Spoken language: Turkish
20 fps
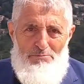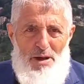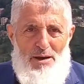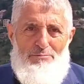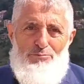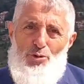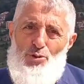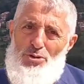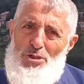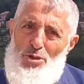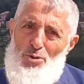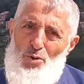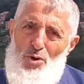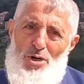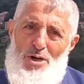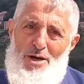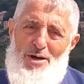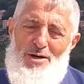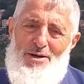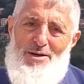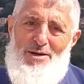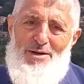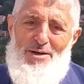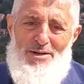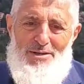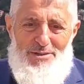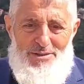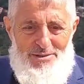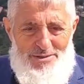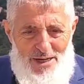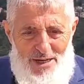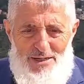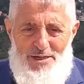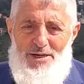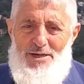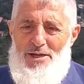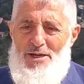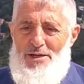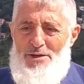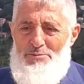Ben buradan ona
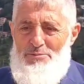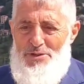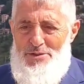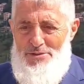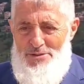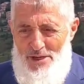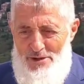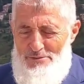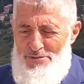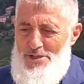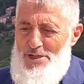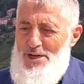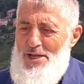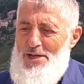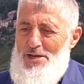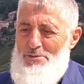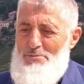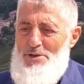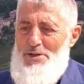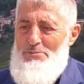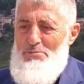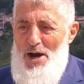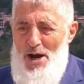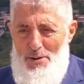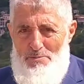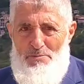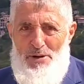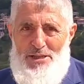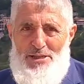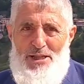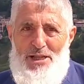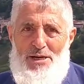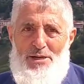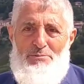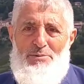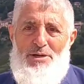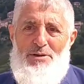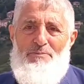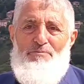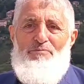saygılarımı, sevgilerimi,
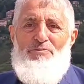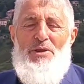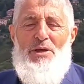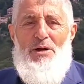muhabbetlerimi,